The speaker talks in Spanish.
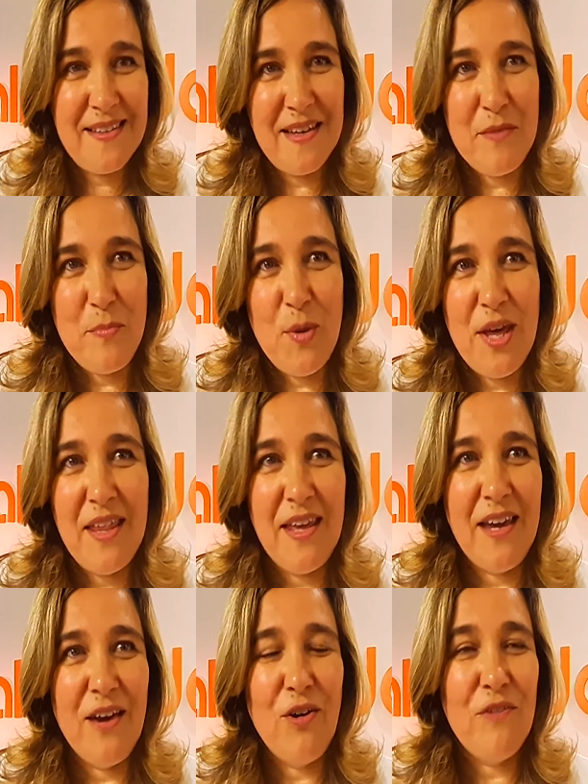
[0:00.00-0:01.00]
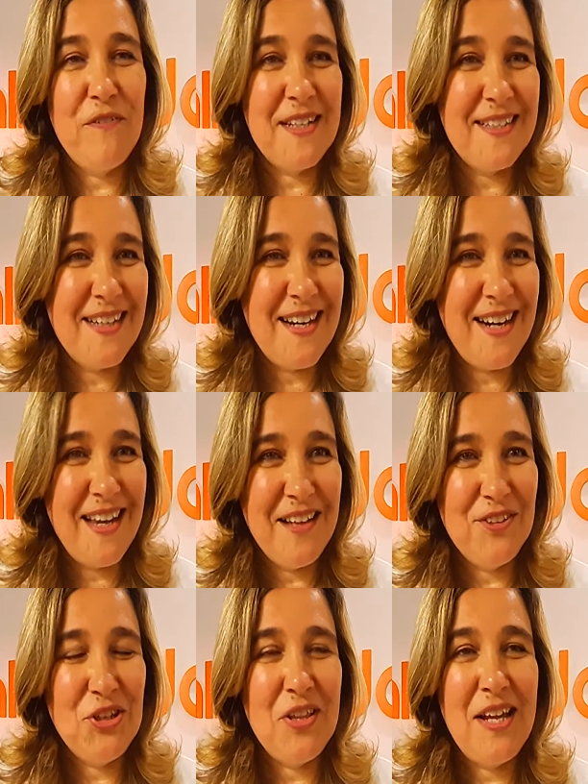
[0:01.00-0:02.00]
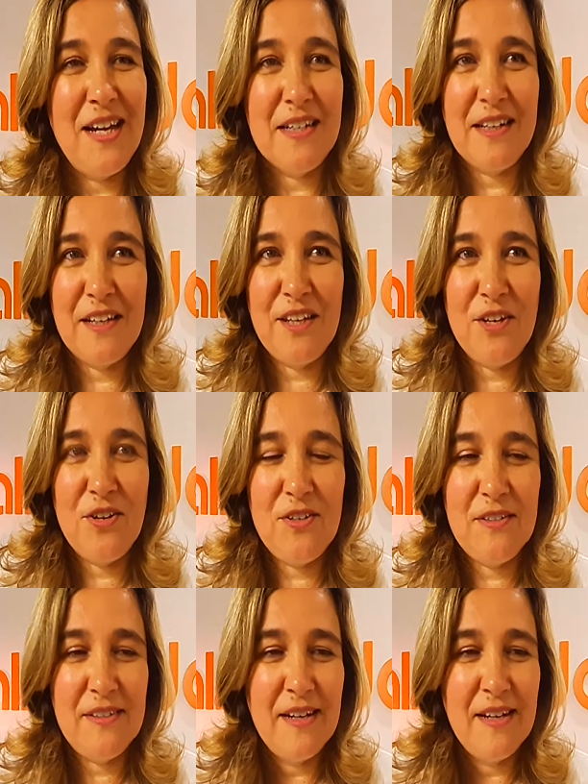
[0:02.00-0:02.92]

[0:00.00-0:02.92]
que puede ofrecerle a toda la región